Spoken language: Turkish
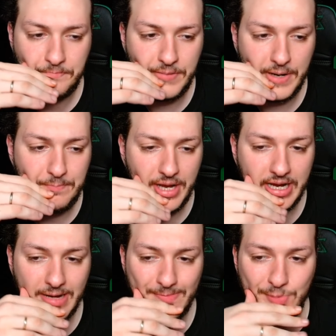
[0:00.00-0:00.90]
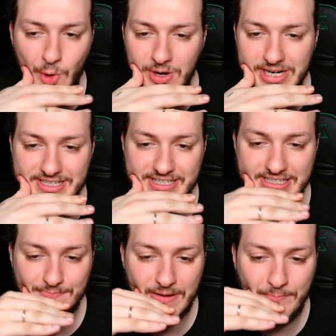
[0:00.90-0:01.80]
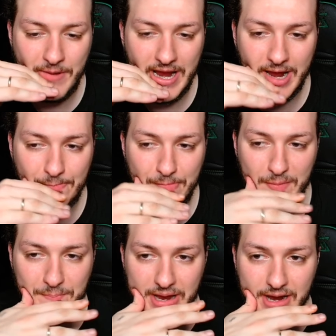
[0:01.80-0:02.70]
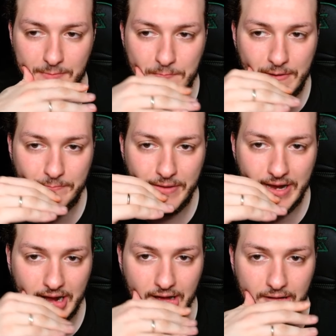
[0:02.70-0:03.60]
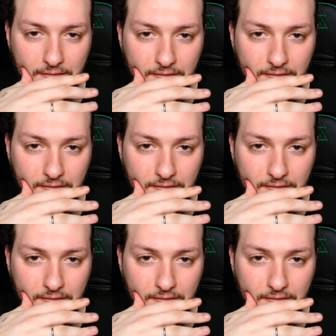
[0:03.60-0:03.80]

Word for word: Pepega Poggers. Pepega, Pepega, Pepega.